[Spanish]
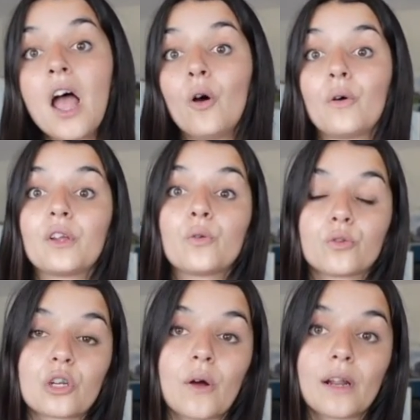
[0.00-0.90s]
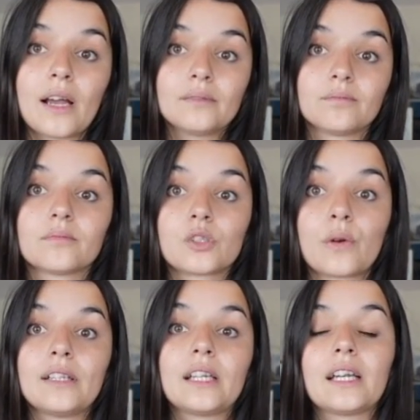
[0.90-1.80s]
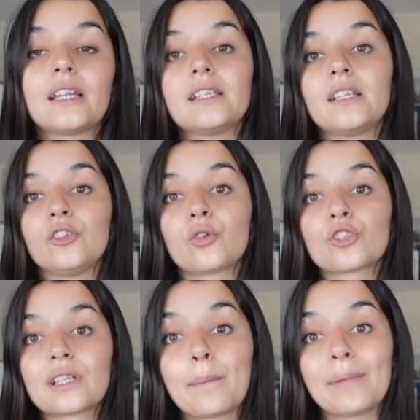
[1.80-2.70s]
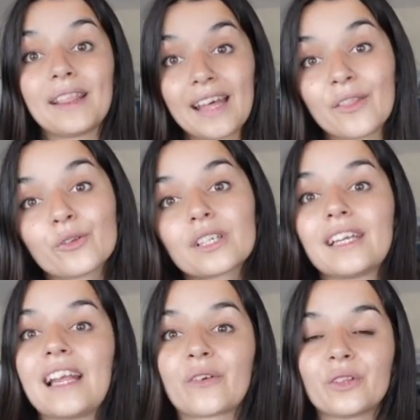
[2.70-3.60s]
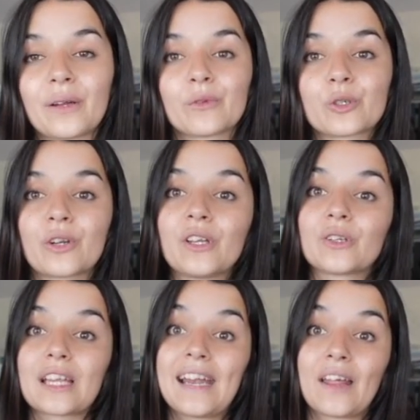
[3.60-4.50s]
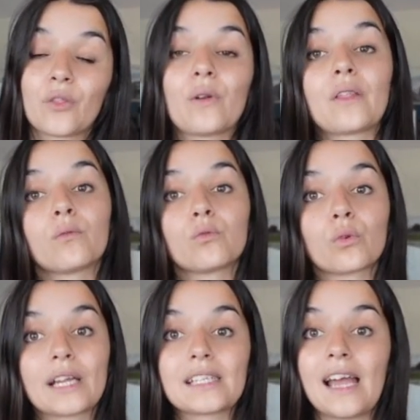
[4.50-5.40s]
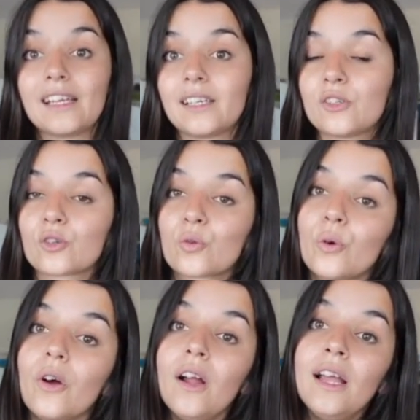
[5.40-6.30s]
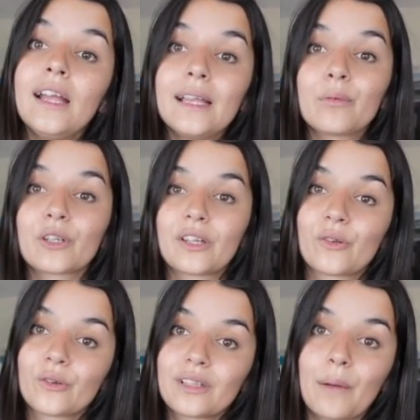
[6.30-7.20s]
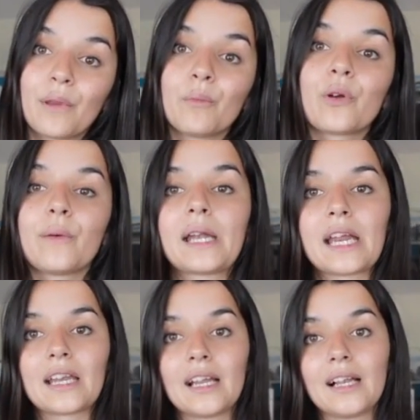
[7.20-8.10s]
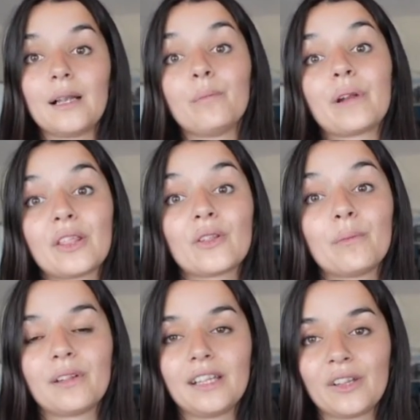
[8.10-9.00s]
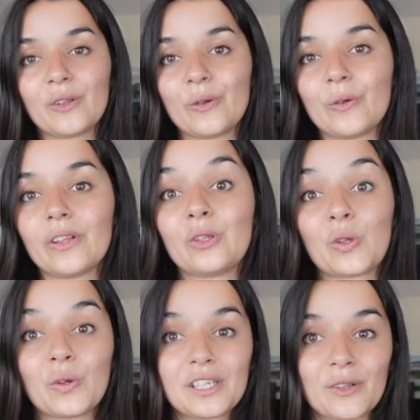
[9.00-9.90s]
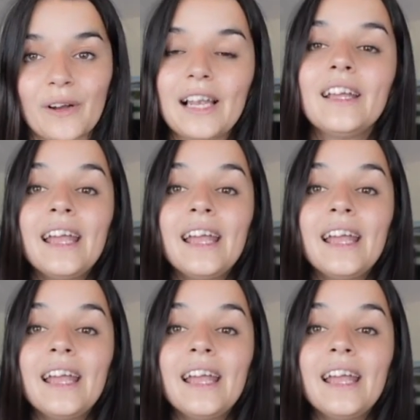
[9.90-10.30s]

o incluso ahora mm, suele tener distintos tapizados que ya contamos con ellos en azul, azul turquesa y gris oscuro y por lo tanto también puede variar el precio dependiendo de todo esto, ¿vale?